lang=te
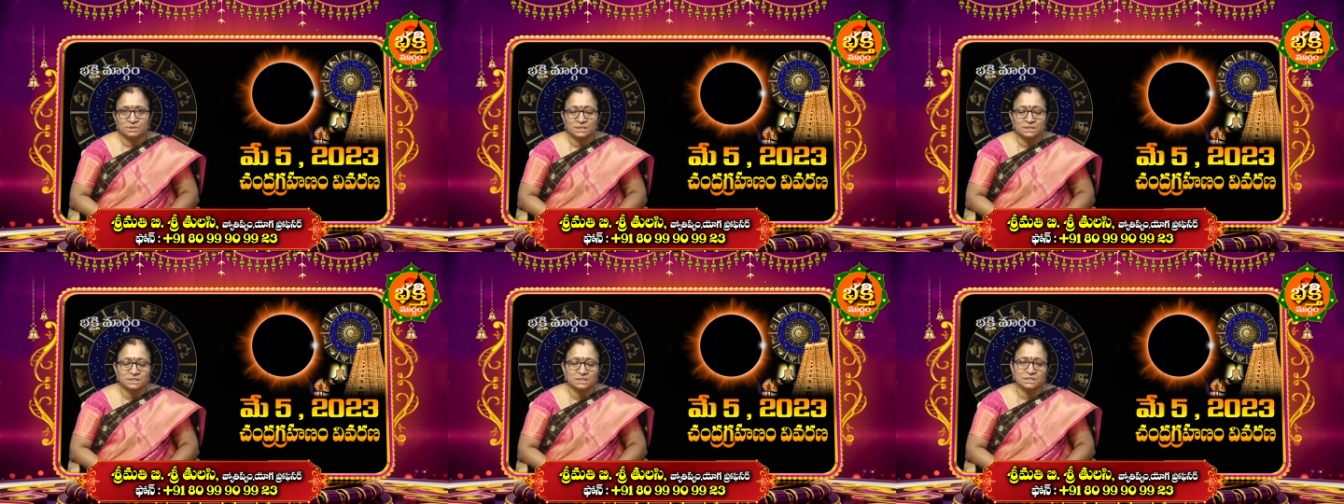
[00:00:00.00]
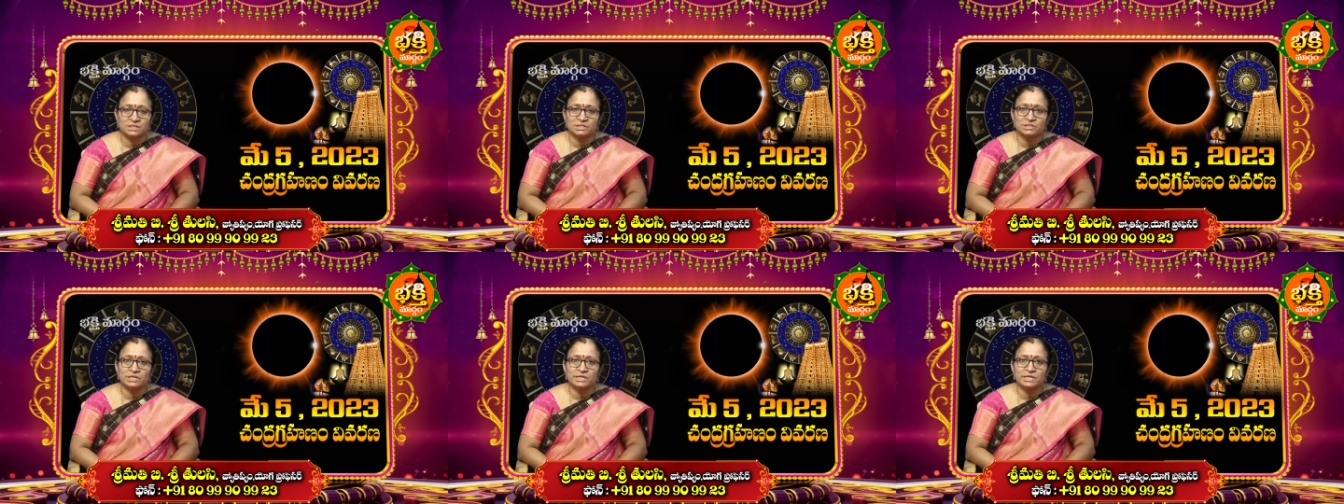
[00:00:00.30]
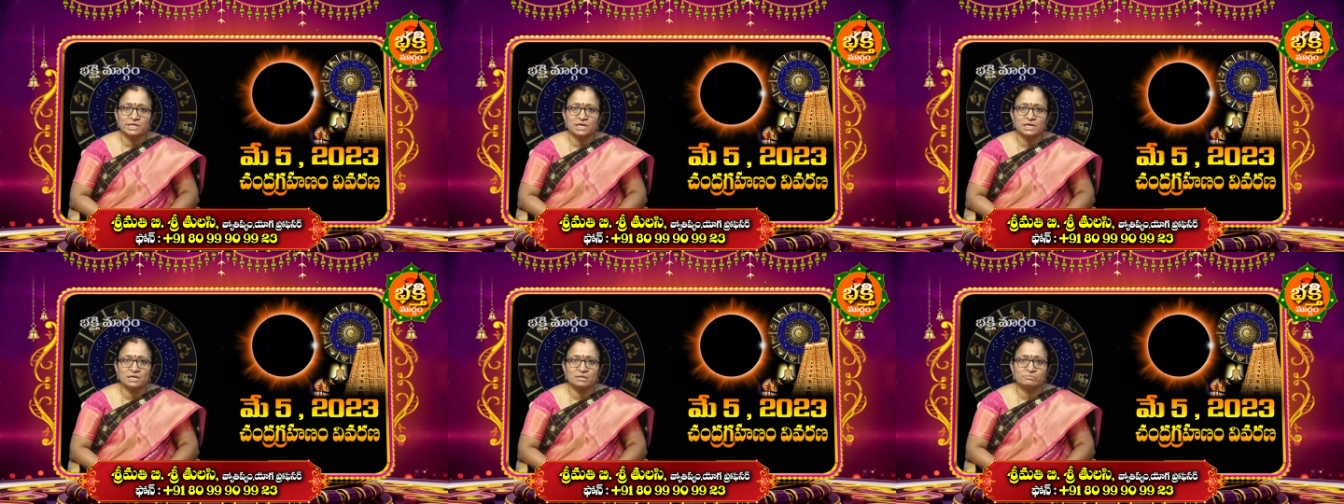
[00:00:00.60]
ఈ
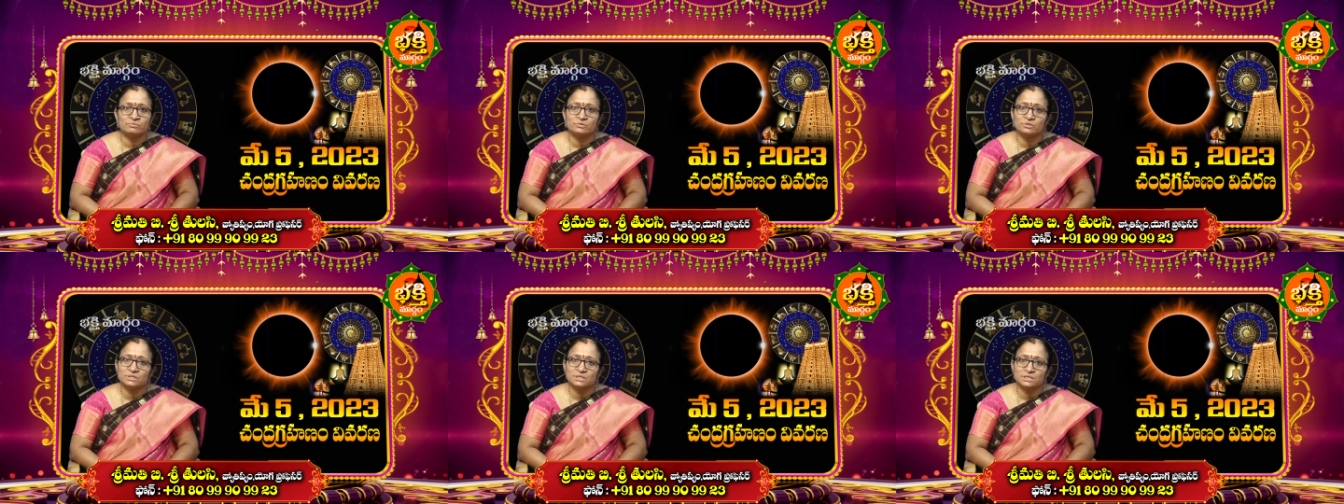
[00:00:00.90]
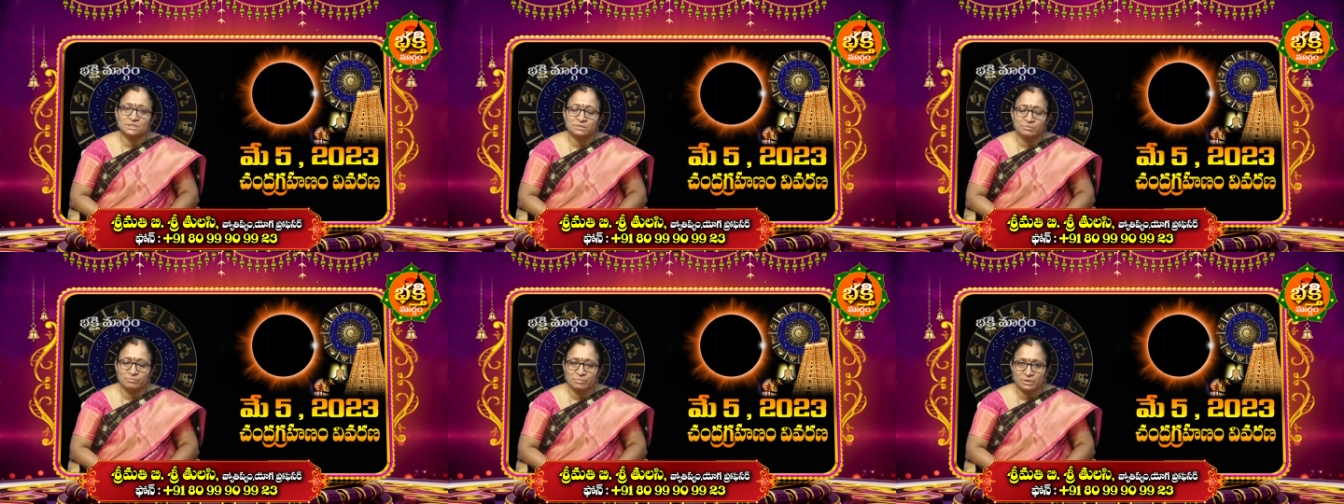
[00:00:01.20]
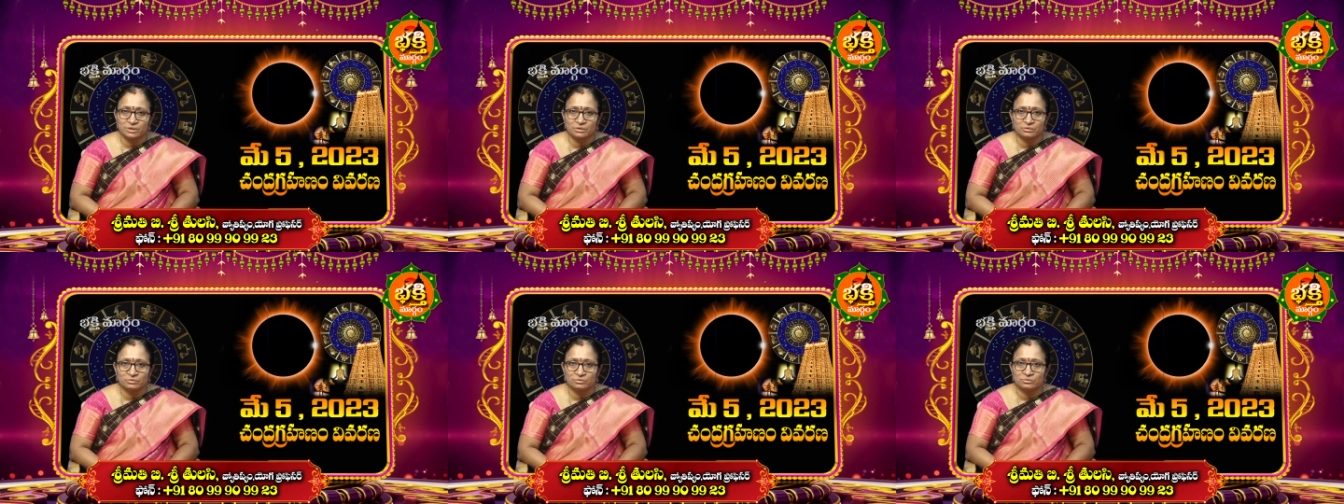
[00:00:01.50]
చంద్రగ్రహణం వచ్చేసి
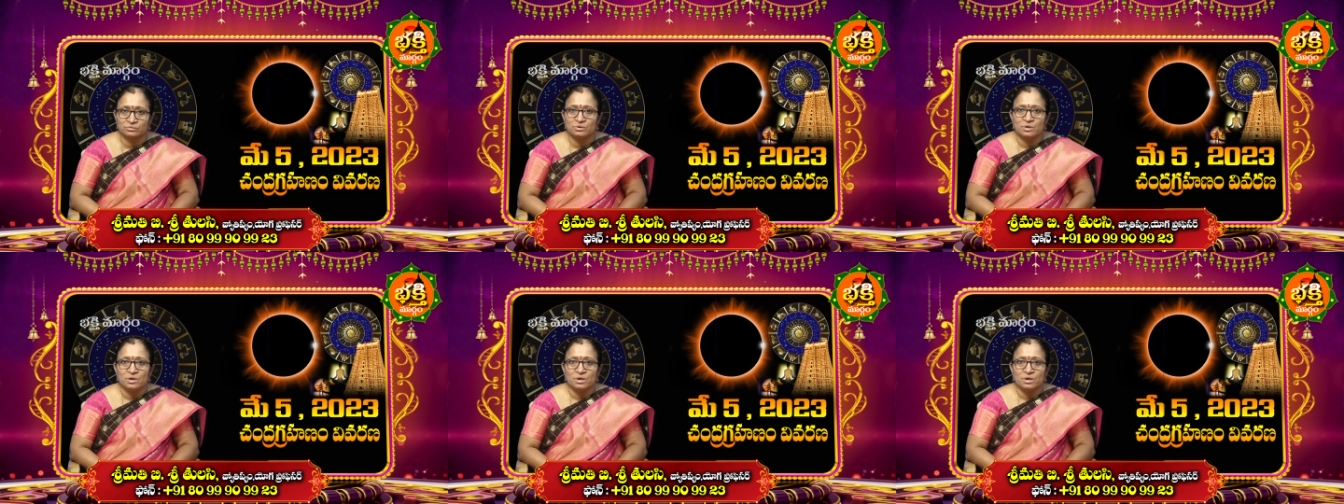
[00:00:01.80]
మనకు